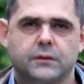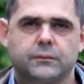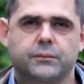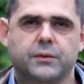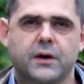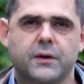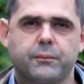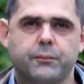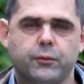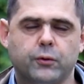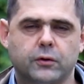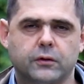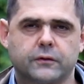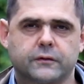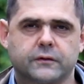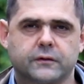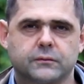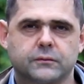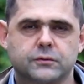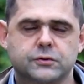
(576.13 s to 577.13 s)

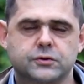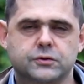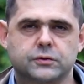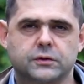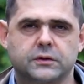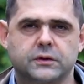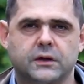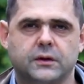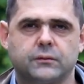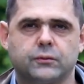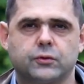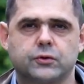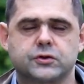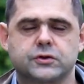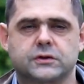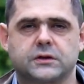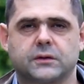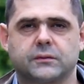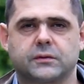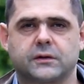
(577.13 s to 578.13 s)
прополисом, что она
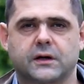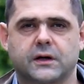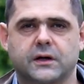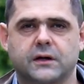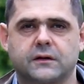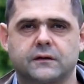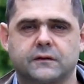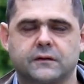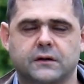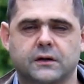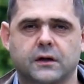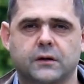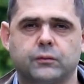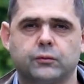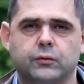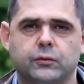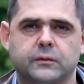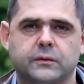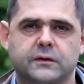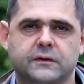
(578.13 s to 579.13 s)
может там храниться как
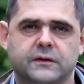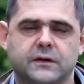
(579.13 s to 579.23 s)
мумия.